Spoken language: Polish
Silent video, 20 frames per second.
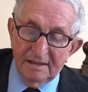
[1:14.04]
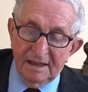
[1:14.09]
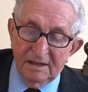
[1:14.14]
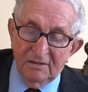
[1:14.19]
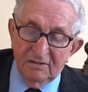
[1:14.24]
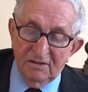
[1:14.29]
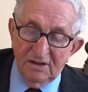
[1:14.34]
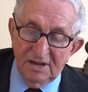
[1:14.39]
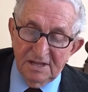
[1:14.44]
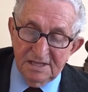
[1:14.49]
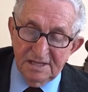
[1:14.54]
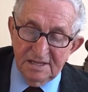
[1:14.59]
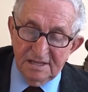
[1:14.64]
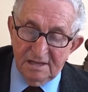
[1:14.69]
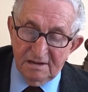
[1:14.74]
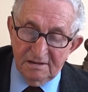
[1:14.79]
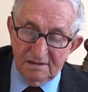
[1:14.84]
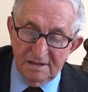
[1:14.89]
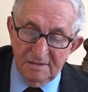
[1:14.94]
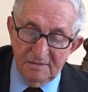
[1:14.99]
na ulicy
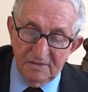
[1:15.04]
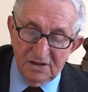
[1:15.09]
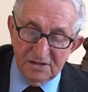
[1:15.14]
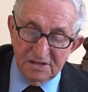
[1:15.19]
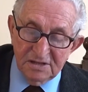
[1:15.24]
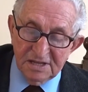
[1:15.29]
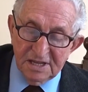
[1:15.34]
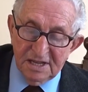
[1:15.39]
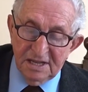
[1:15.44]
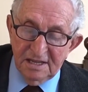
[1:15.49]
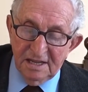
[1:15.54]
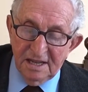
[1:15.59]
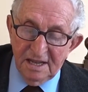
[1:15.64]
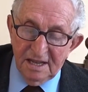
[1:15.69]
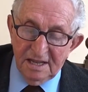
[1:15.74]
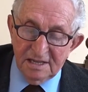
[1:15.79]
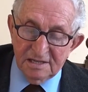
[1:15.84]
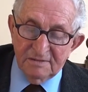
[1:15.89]
Trochimowskiej